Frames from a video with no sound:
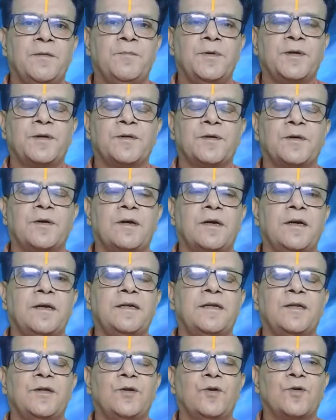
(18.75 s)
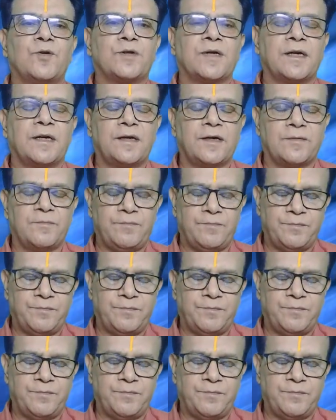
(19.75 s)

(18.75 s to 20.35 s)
பித்ருக்களின் தோஷங்களும்